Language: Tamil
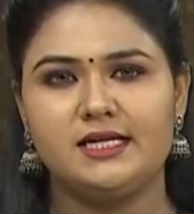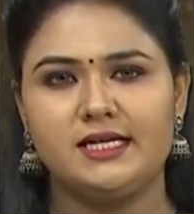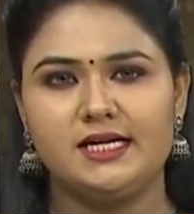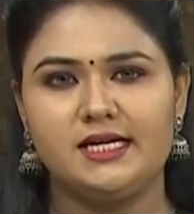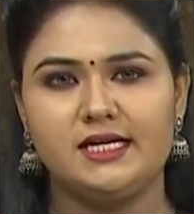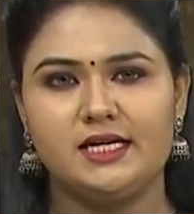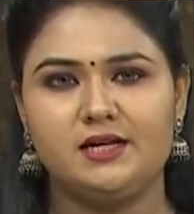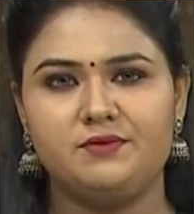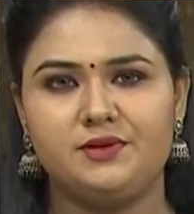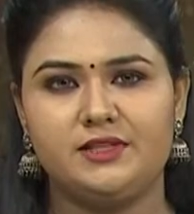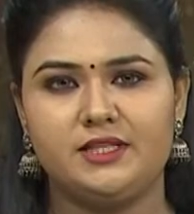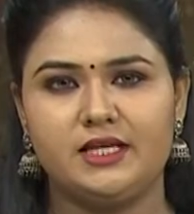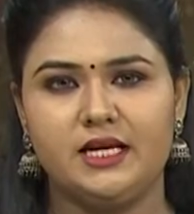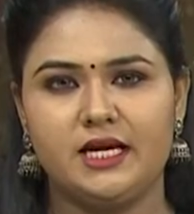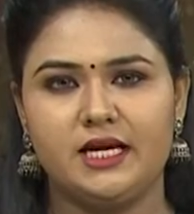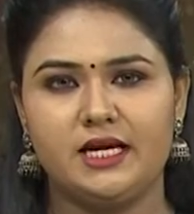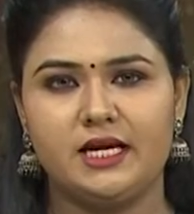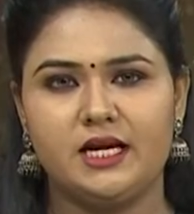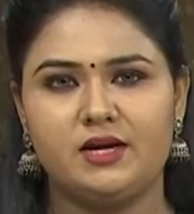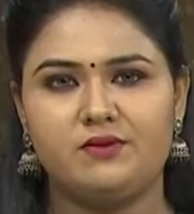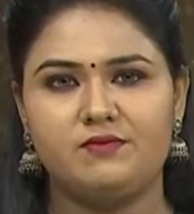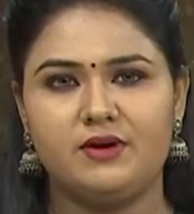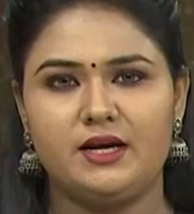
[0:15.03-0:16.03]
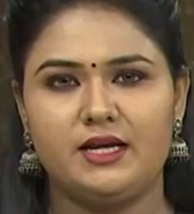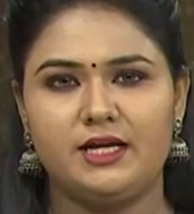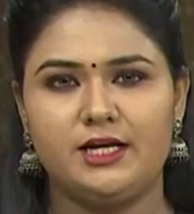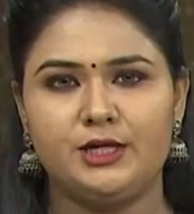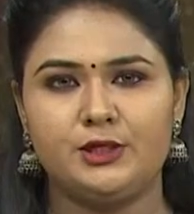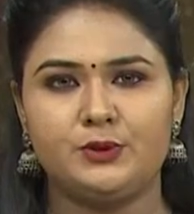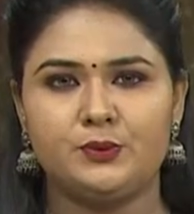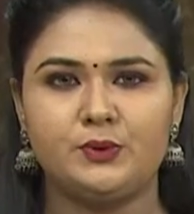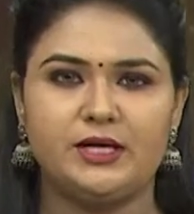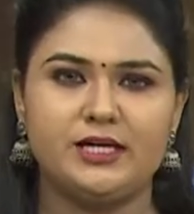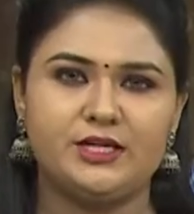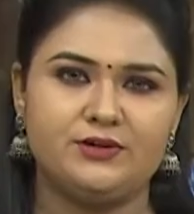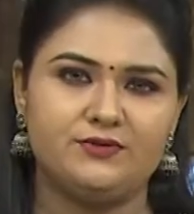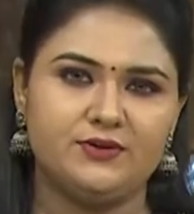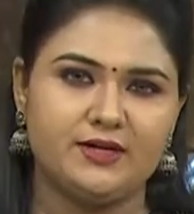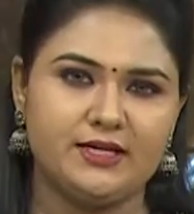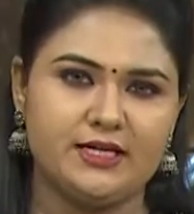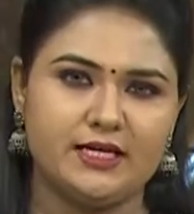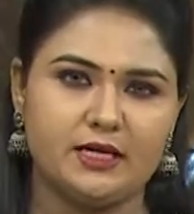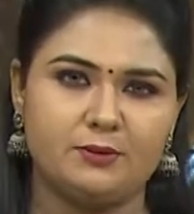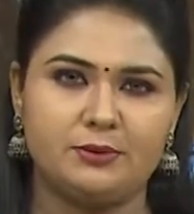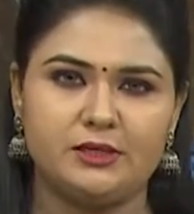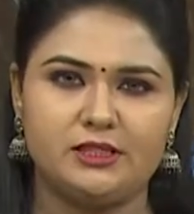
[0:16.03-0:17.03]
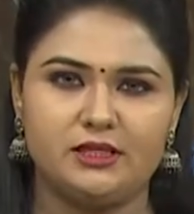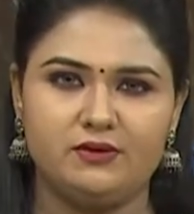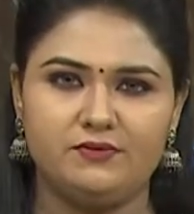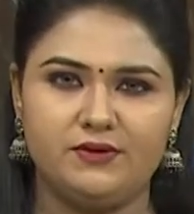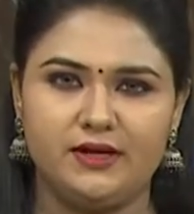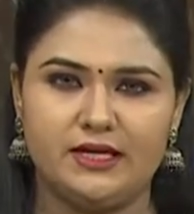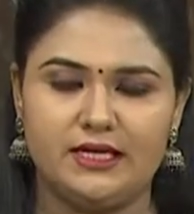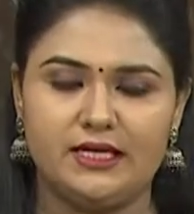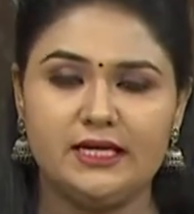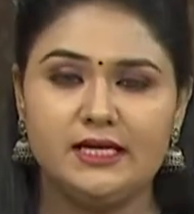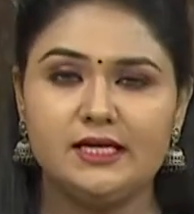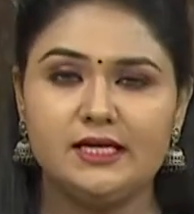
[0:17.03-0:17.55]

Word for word: டி வி தினகரன் வெளியிட்டுள்ள டுவிட்டர் பதிவில்